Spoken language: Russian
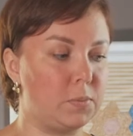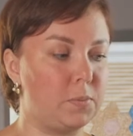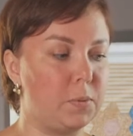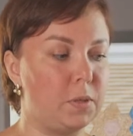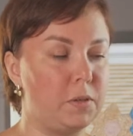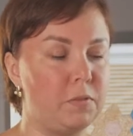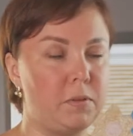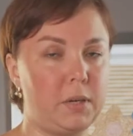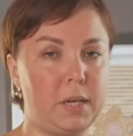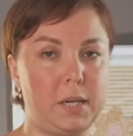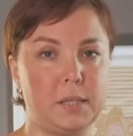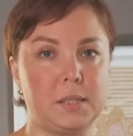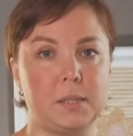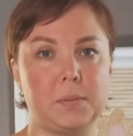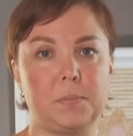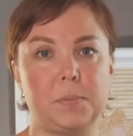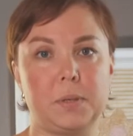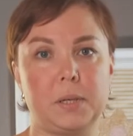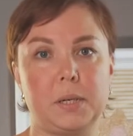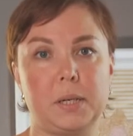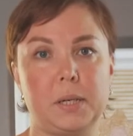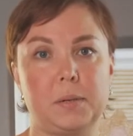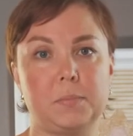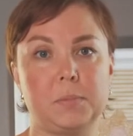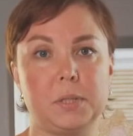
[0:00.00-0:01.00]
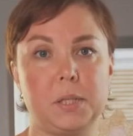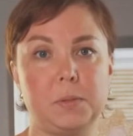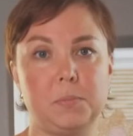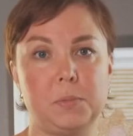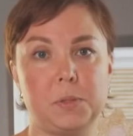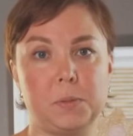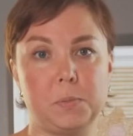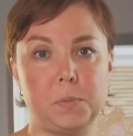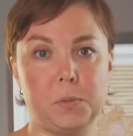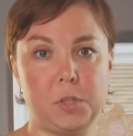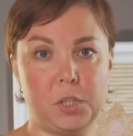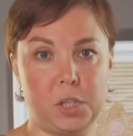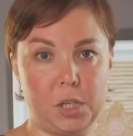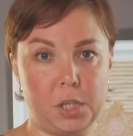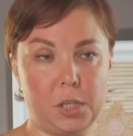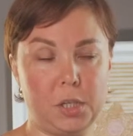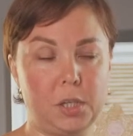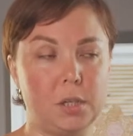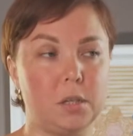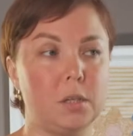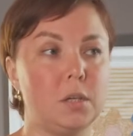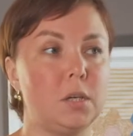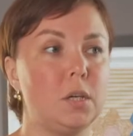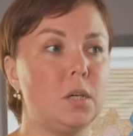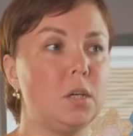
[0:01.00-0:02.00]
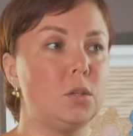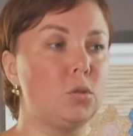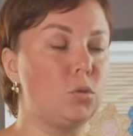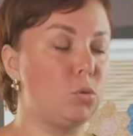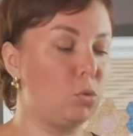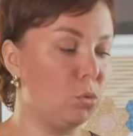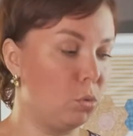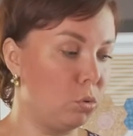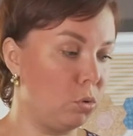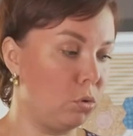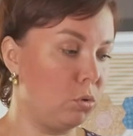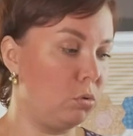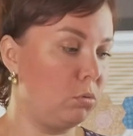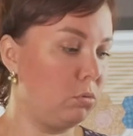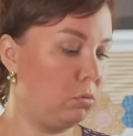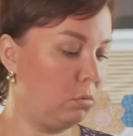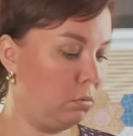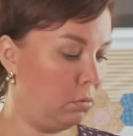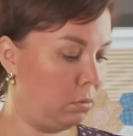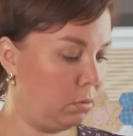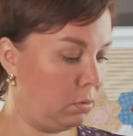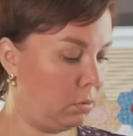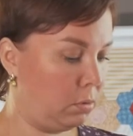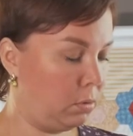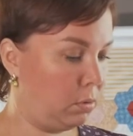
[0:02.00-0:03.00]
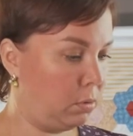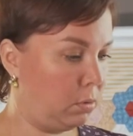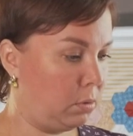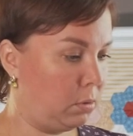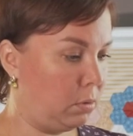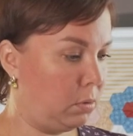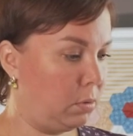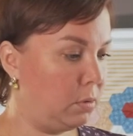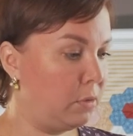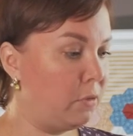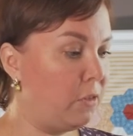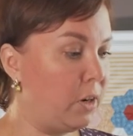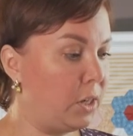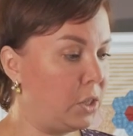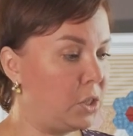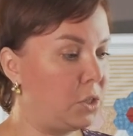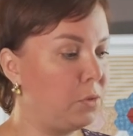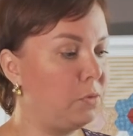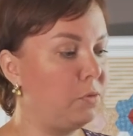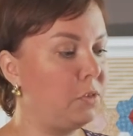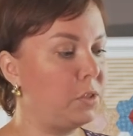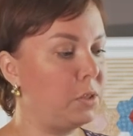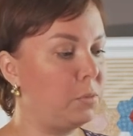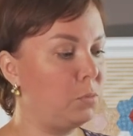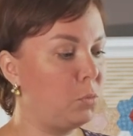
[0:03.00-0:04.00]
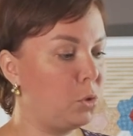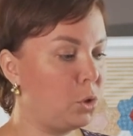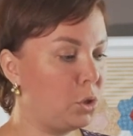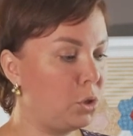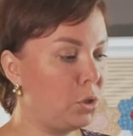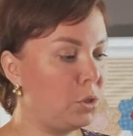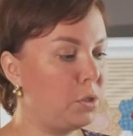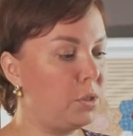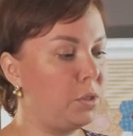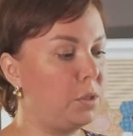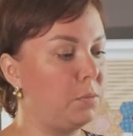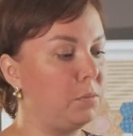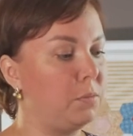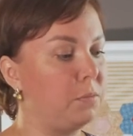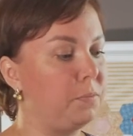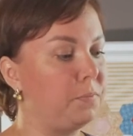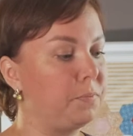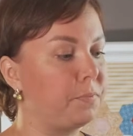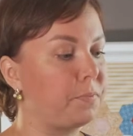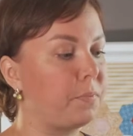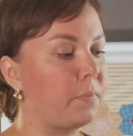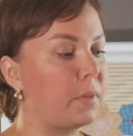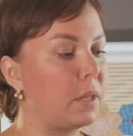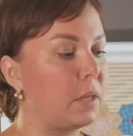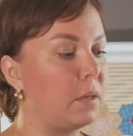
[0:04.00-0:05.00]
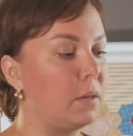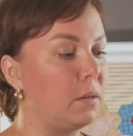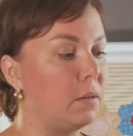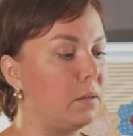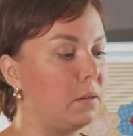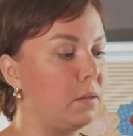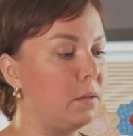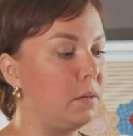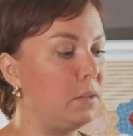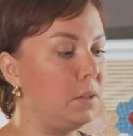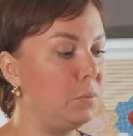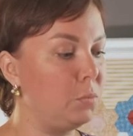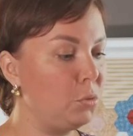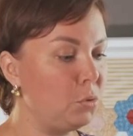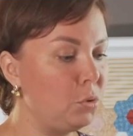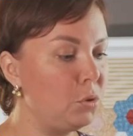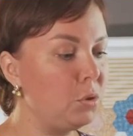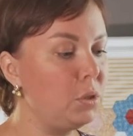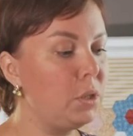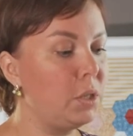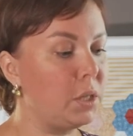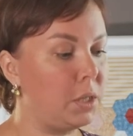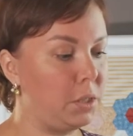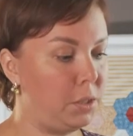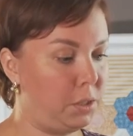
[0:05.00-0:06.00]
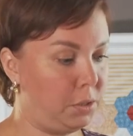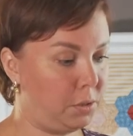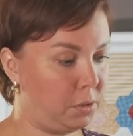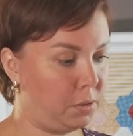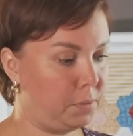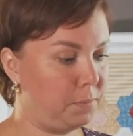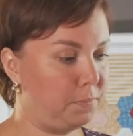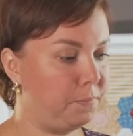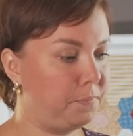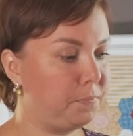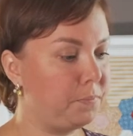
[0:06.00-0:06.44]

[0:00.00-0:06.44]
появляется программное обеспечение, то вашим возможностям не будет границ